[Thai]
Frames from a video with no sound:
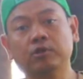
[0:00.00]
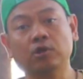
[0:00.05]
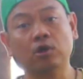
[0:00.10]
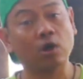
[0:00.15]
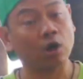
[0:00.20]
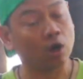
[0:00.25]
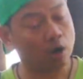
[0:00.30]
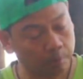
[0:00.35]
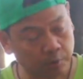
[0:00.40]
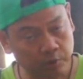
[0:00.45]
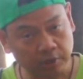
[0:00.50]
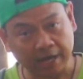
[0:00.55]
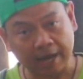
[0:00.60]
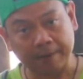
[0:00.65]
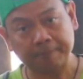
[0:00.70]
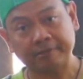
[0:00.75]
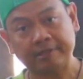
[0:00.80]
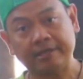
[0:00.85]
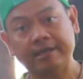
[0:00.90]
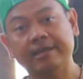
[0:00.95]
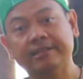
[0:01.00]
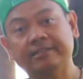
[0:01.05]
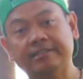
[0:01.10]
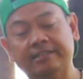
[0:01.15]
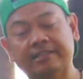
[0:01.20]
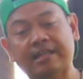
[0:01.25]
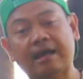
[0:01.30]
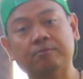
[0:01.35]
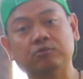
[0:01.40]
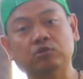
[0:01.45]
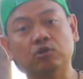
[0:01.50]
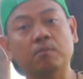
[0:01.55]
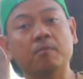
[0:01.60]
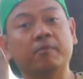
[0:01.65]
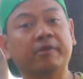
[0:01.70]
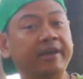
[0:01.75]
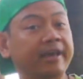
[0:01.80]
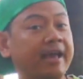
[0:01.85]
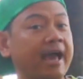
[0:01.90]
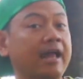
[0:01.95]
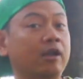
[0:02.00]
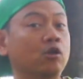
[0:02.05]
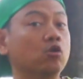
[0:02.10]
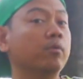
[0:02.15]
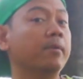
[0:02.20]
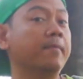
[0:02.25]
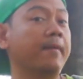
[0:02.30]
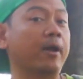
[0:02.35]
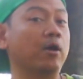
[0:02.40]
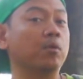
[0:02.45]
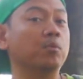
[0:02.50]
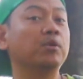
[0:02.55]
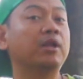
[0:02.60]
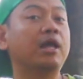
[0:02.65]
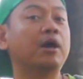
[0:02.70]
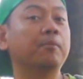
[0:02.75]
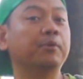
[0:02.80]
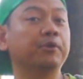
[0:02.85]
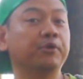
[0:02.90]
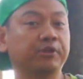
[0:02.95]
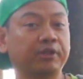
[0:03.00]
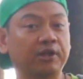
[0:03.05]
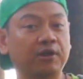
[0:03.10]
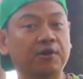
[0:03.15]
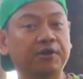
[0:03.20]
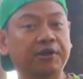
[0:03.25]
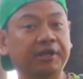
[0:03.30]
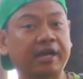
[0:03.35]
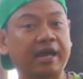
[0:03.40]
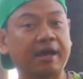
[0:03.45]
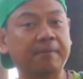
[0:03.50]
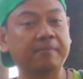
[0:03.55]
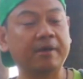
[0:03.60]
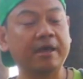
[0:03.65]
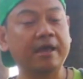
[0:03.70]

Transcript: ก็ต้องขอบคุณครับ ที่ติดตามชมรายการโลกใบใหม่ของพวกเรามาโดยตลอดนะครับ